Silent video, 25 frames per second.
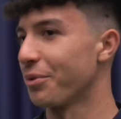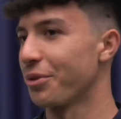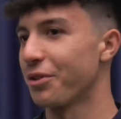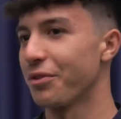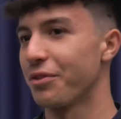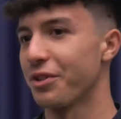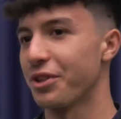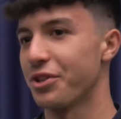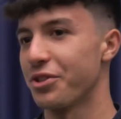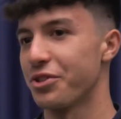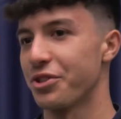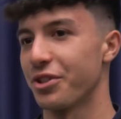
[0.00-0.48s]
di
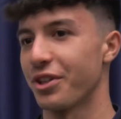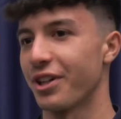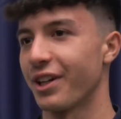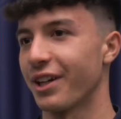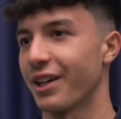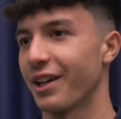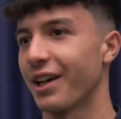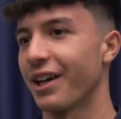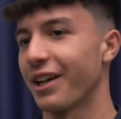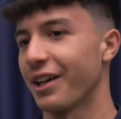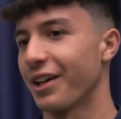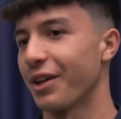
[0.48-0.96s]
vincere
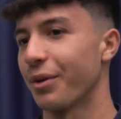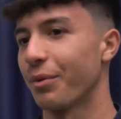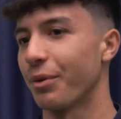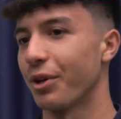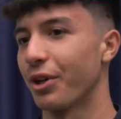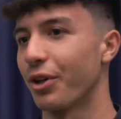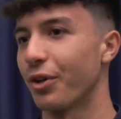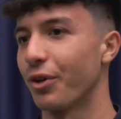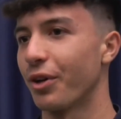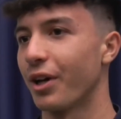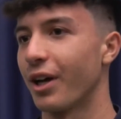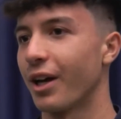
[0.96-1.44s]
che anche
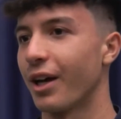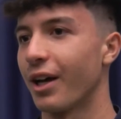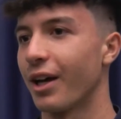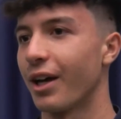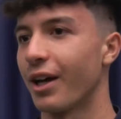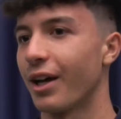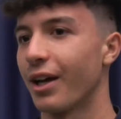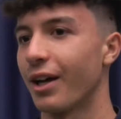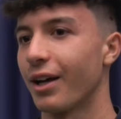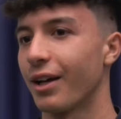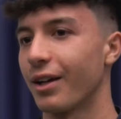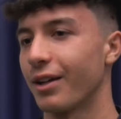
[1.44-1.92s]
quello
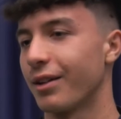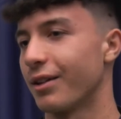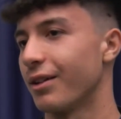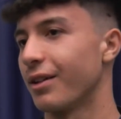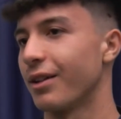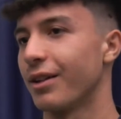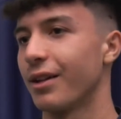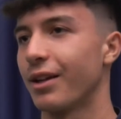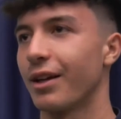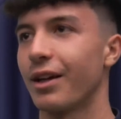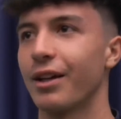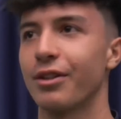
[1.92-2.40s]
è,
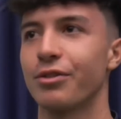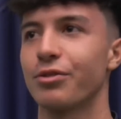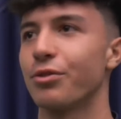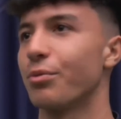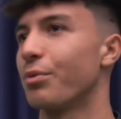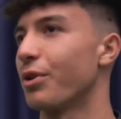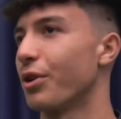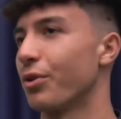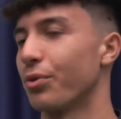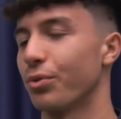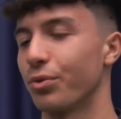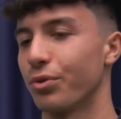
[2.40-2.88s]
è
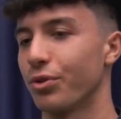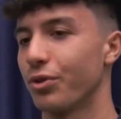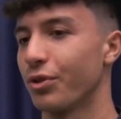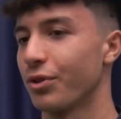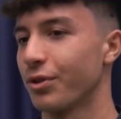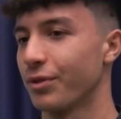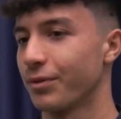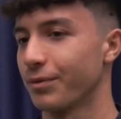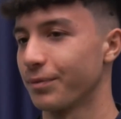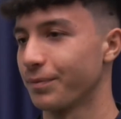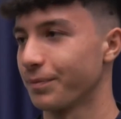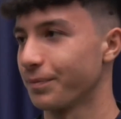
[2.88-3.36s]
soprattutto.
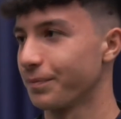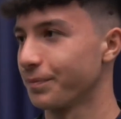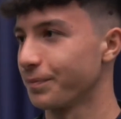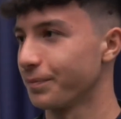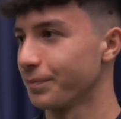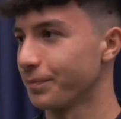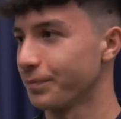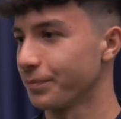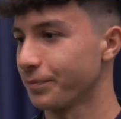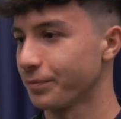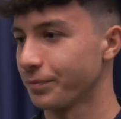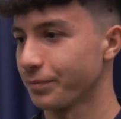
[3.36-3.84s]
Che,
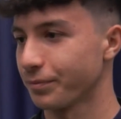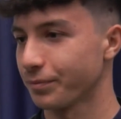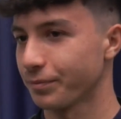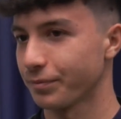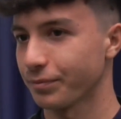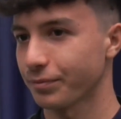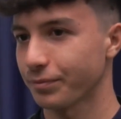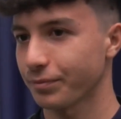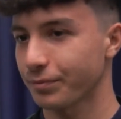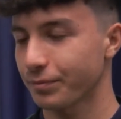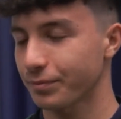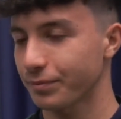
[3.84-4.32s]
che,
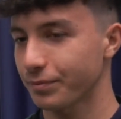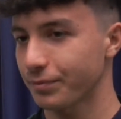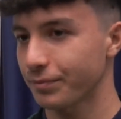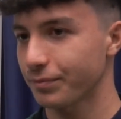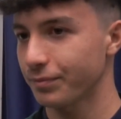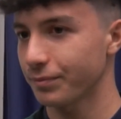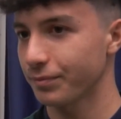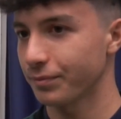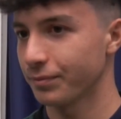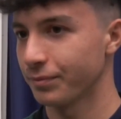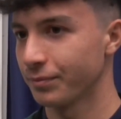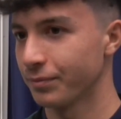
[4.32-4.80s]
gruppo è la
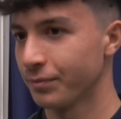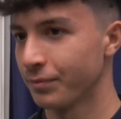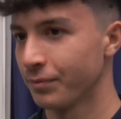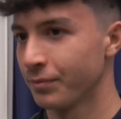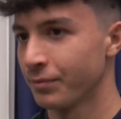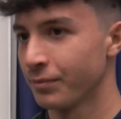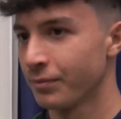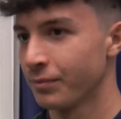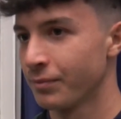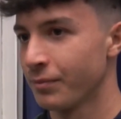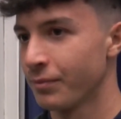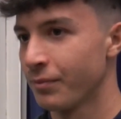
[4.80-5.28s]
Nazionale Under
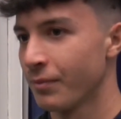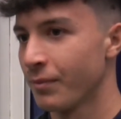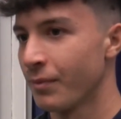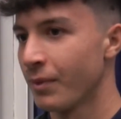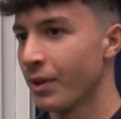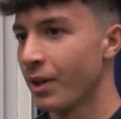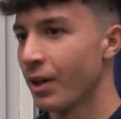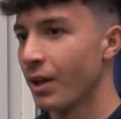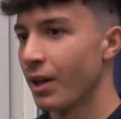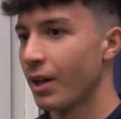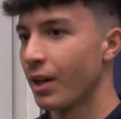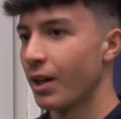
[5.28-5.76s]
18
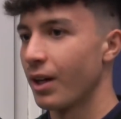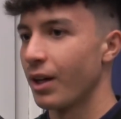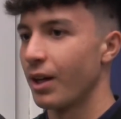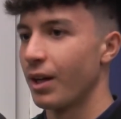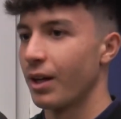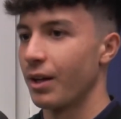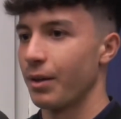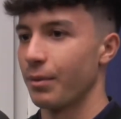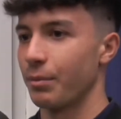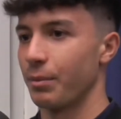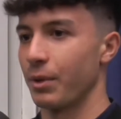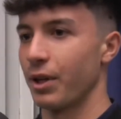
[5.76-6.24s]
Filippo?
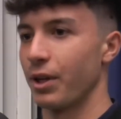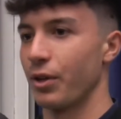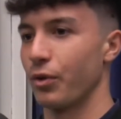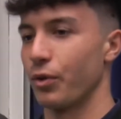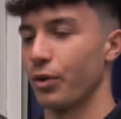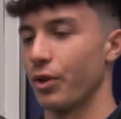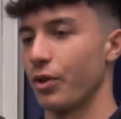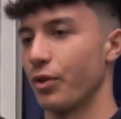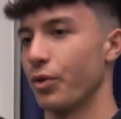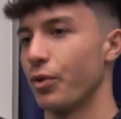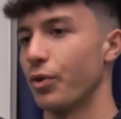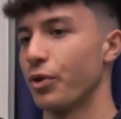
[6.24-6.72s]
Ma
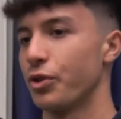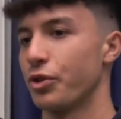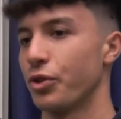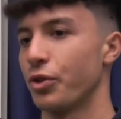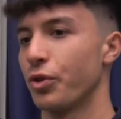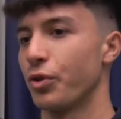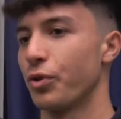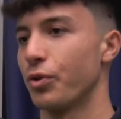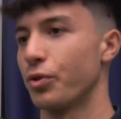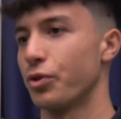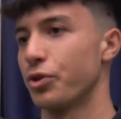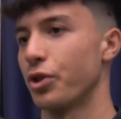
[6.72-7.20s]
allora, noi ci
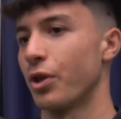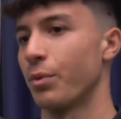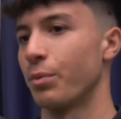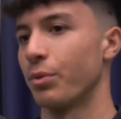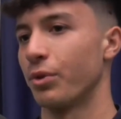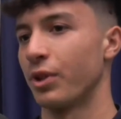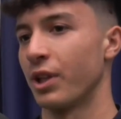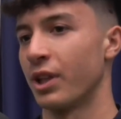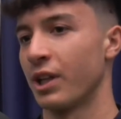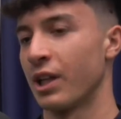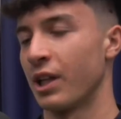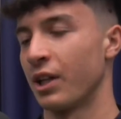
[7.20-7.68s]

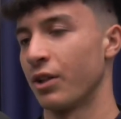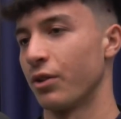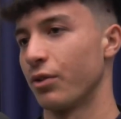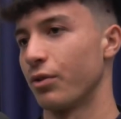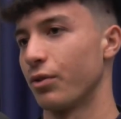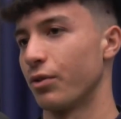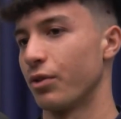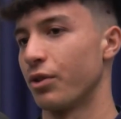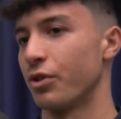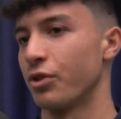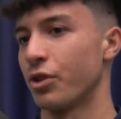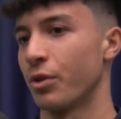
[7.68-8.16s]
conosciamo da
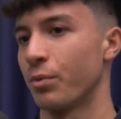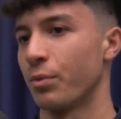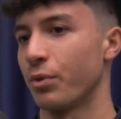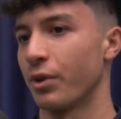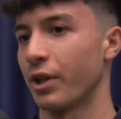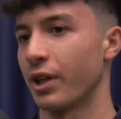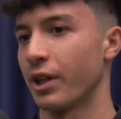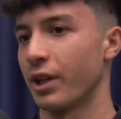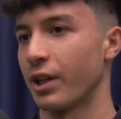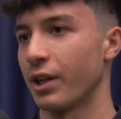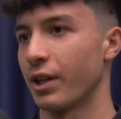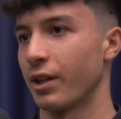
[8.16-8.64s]
tanto, diciamo
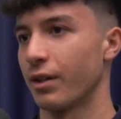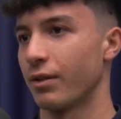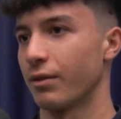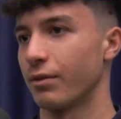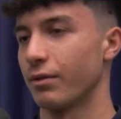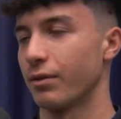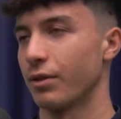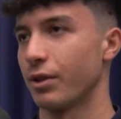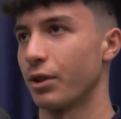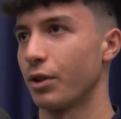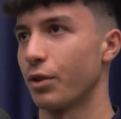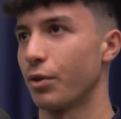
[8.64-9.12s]
che
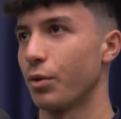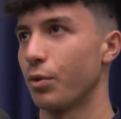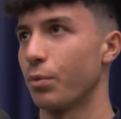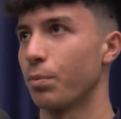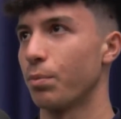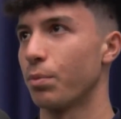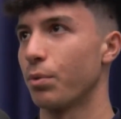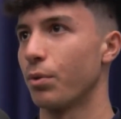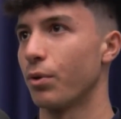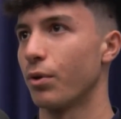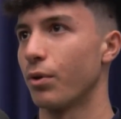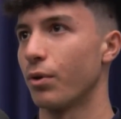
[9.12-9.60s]
il
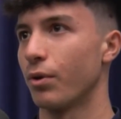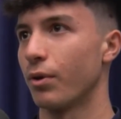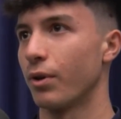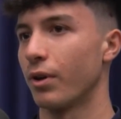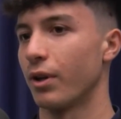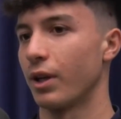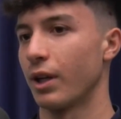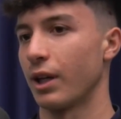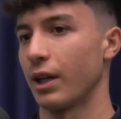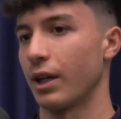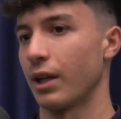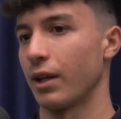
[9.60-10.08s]
gruppo
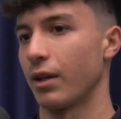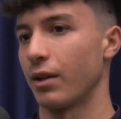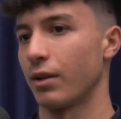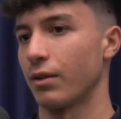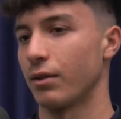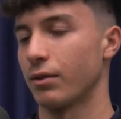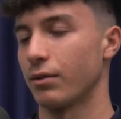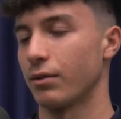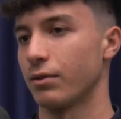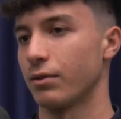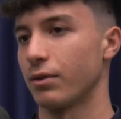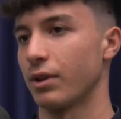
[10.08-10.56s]
è,
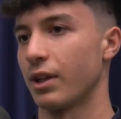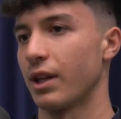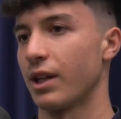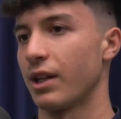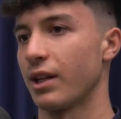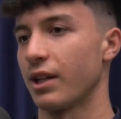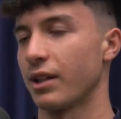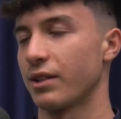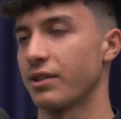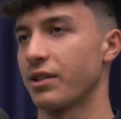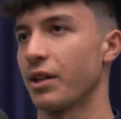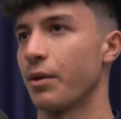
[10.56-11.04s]

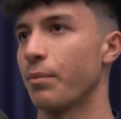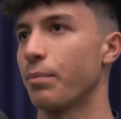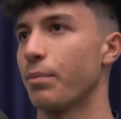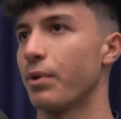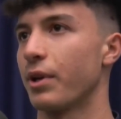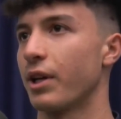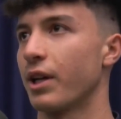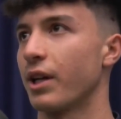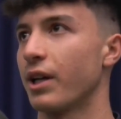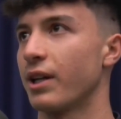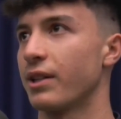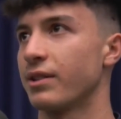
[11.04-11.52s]
è,
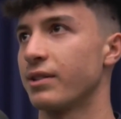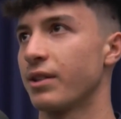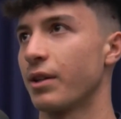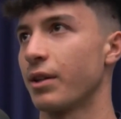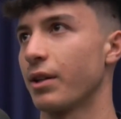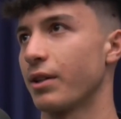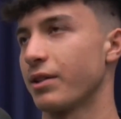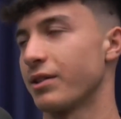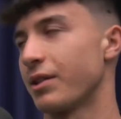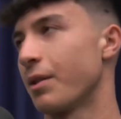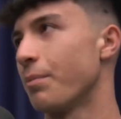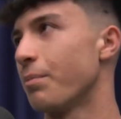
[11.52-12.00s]
sempre,
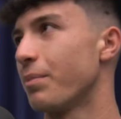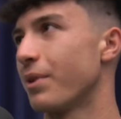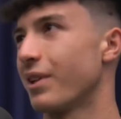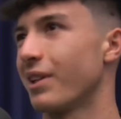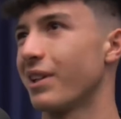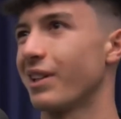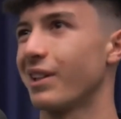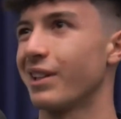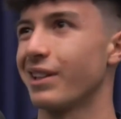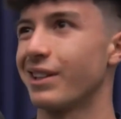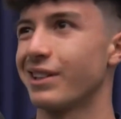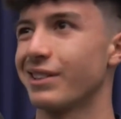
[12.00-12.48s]
è
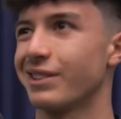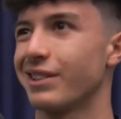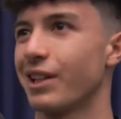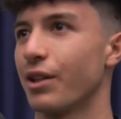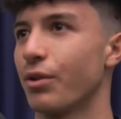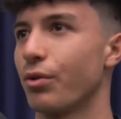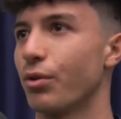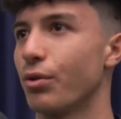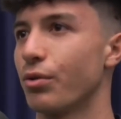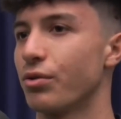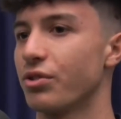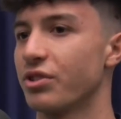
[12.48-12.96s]
sempre
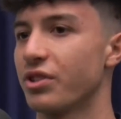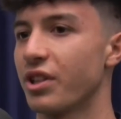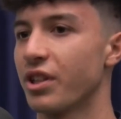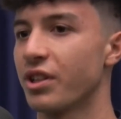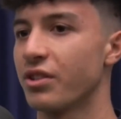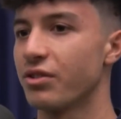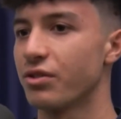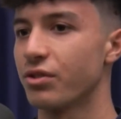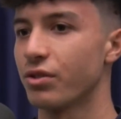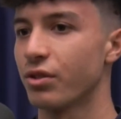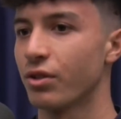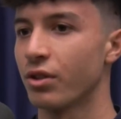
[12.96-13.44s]
stato lo
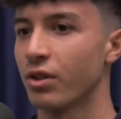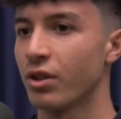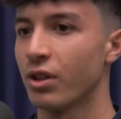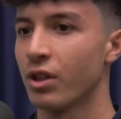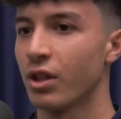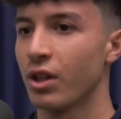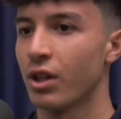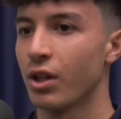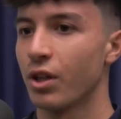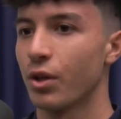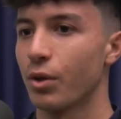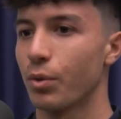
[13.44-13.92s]
stesso
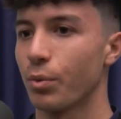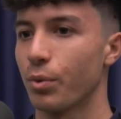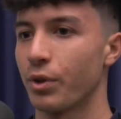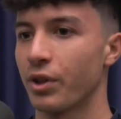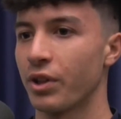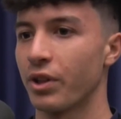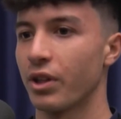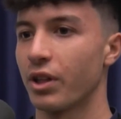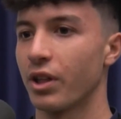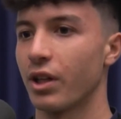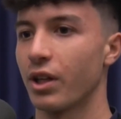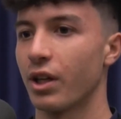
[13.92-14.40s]

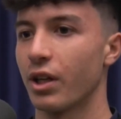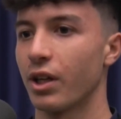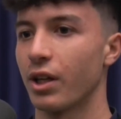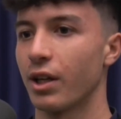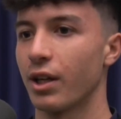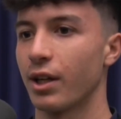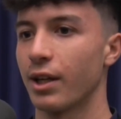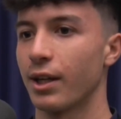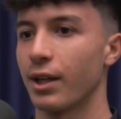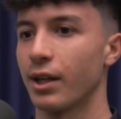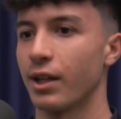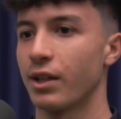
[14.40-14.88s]

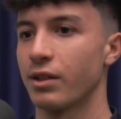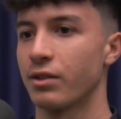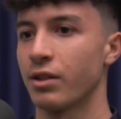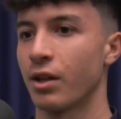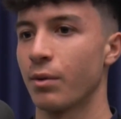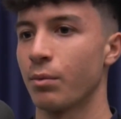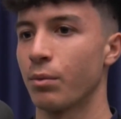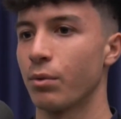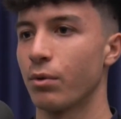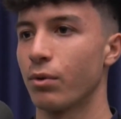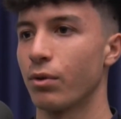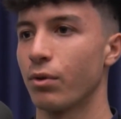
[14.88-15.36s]
quindi
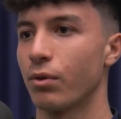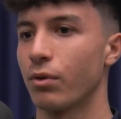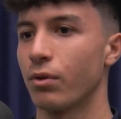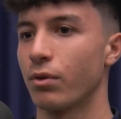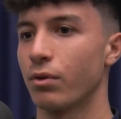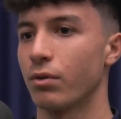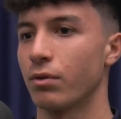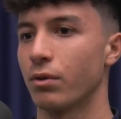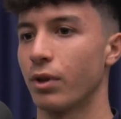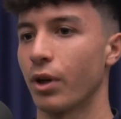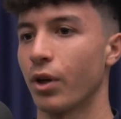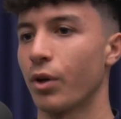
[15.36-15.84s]

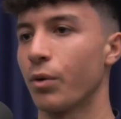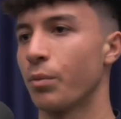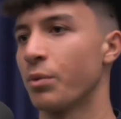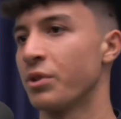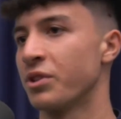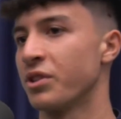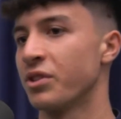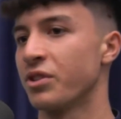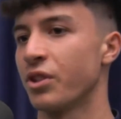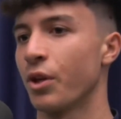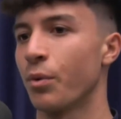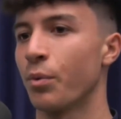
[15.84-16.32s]
siamo, è
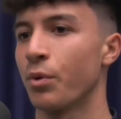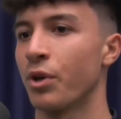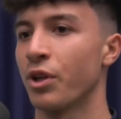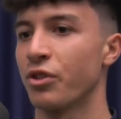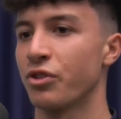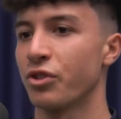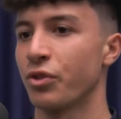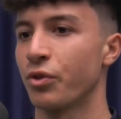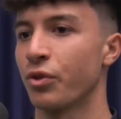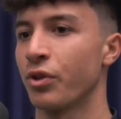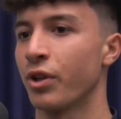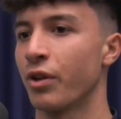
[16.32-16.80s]
come se siamo una
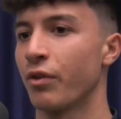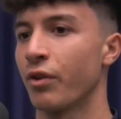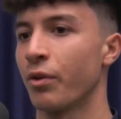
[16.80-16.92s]
seconda